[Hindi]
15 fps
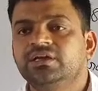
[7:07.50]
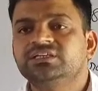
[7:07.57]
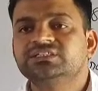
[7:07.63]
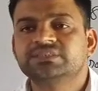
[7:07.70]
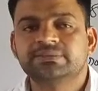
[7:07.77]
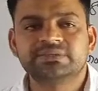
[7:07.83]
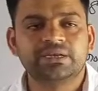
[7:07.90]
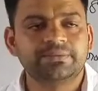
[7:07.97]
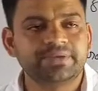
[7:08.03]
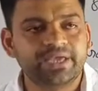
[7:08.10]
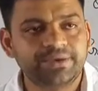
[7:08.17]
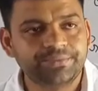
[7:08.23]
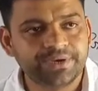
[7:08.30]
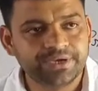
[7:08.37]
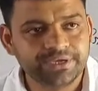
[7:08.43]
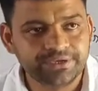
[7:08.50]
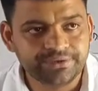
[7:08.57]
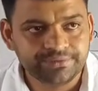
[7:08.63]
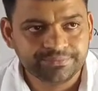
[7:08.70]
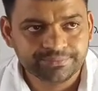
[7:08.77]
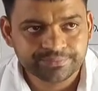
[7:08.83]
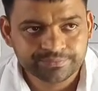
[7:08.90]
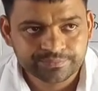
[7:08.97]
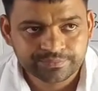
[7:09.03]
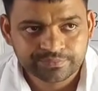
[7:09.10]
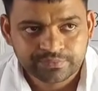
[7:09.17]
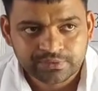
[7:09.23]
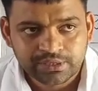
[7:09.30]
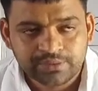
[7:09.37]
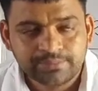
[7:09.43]
इसका मतलब क्या भाई
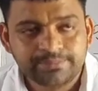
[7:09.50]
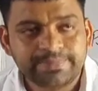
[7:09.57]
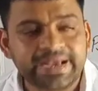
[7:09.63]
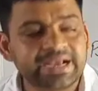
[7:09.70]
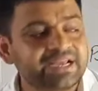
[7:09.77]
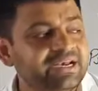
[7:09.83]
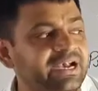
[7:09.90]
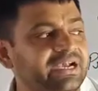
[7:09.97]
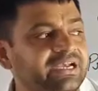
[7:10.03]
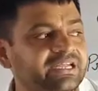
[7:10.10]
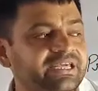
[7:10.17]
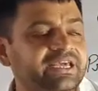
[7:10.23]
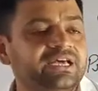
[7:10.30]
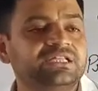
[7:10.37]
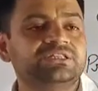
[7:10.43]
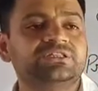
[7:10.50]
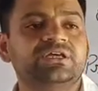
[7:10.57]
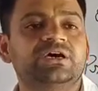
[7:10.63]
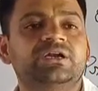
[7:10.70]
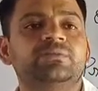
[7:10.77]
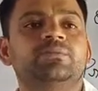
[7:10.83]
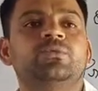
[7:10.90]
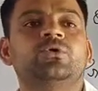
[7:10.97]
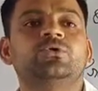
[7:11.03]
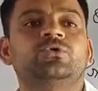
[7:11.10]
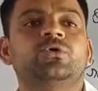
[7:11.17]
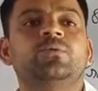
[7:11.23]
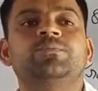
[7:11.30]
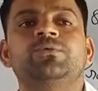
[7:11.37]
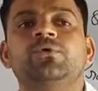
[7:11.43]
मैग्नेट के अंदर
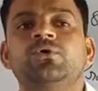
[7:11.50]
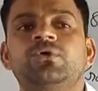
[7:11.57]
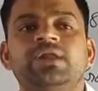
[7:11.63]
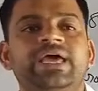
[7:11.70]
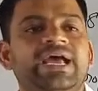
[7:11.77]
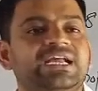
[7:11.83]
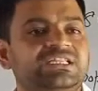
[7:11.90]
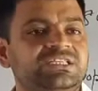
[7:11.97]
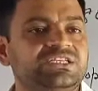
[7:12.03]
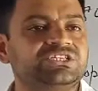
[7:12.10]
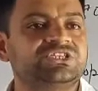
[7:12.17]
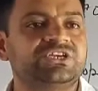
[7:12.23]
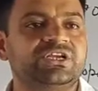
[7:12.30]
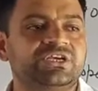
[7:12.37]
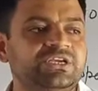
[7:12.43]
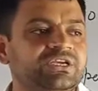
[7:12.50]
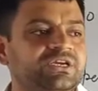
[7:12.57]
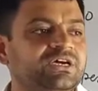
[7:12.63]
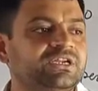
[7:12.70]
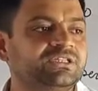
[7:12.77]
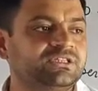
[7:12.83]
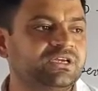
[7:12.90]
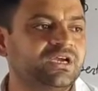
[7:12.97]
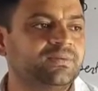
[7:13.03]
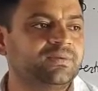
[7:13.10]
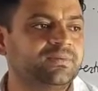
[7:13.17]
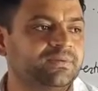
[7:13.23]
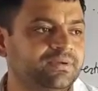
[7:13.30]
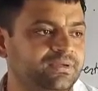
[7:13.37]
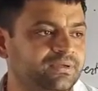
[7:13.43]
मोनोपोल एग्जिस्ट नहीं करते कभी
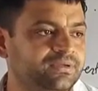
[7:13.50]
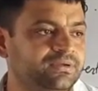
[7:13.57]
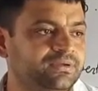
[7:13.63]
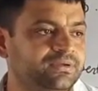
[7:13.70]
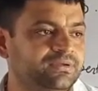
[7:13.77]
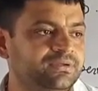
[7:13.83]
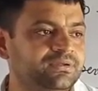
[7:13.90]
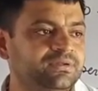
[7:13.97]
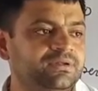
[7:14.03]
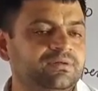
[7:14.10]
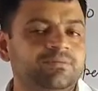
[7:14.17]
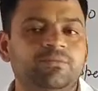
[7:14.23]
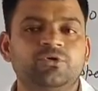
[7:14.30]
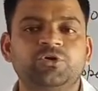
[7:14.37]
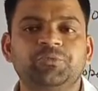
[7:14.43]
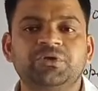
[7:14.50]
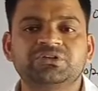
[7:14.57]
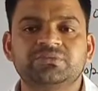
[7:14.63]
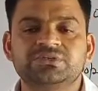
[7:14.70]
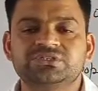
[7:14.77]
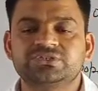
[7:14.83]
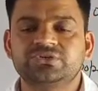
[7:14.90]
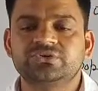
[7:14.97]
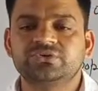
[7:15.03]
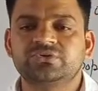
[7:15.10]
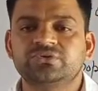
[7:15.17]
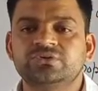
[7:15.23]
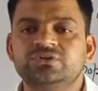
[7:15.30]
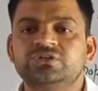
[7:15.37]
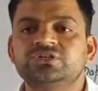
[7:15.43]
भी मोनोपोल समझते हो
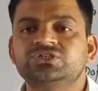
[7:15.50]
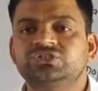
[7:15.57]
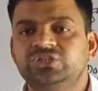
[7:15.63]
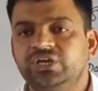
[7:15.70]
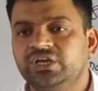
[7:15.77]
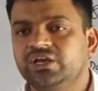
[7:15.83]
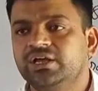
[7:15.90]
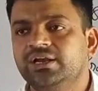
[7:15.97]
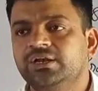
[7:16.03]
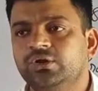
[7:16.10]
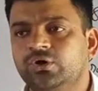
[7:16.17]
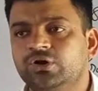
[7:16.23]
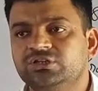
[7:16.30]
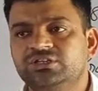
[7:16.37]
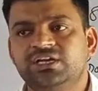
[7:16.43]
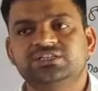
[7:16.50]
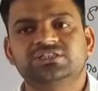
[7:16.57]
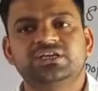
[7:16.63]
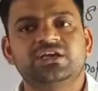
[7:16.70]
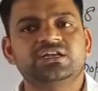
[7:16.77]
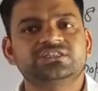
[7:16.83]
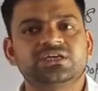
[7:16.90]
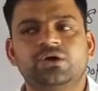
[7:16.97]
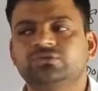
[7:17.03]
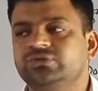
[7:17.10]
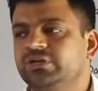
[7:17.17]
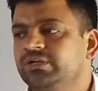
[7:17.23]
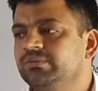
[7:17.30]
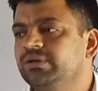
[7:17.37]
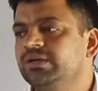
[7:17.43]
सिंगल नॉर्थ या सिंगल साउथ
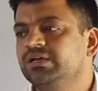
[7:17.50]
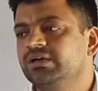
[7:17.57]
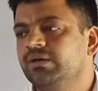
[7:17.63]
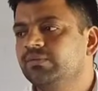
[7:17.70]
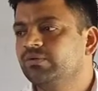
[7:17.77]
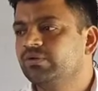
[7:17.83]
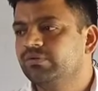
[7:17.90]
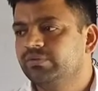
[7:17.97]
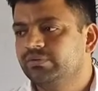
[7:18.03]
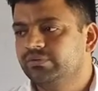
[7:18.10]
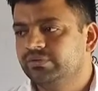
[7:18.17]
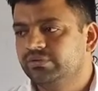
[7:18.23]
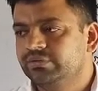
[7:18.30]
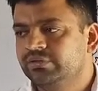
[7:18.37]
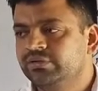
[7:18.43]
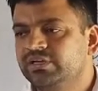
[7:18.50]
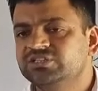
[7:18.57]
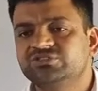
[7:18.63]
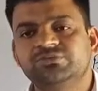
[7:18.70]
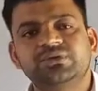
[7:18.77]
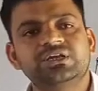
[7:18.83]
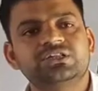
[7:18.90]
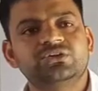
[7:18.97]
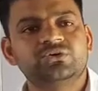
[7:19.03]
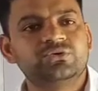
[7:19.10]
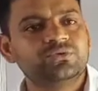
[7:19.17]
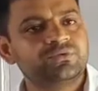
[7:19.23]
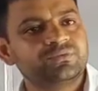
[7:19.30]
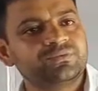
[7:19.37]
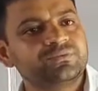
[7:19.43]
नहीं मिलेगा आपको कभी भी इसी में लिख दो
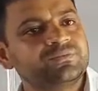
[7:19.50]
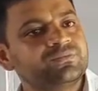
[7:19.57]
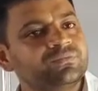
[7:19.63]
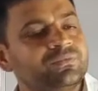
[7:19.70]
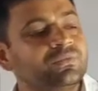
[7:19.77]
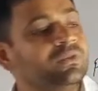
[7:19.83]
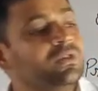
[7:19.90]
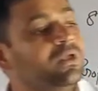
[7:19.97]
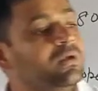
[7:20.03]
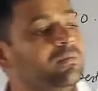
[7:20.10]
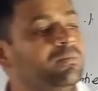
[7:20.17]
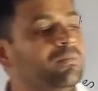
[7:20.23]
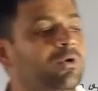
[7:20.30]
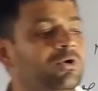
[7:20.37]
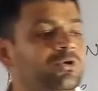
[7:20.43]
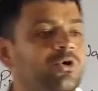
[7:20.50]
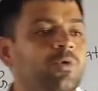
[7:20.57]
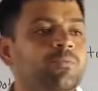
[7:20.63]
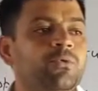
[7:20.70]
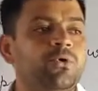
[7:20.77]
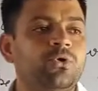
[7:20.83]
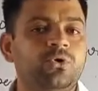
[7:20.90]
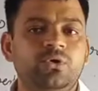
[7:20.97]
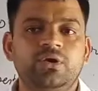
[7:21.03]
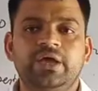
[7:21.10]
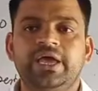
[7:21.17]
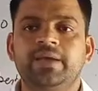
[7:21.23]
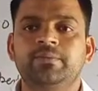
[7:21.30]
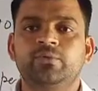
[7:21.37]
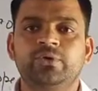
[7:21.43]
मोनोपोल
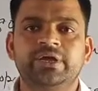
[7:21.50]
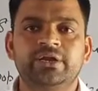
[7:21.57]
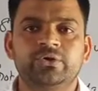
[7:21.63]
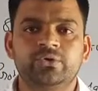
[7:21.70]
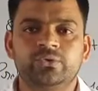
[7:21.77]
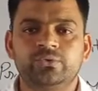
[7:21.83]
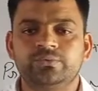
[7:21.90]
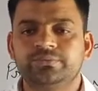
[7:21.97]
एम ओ एन ओ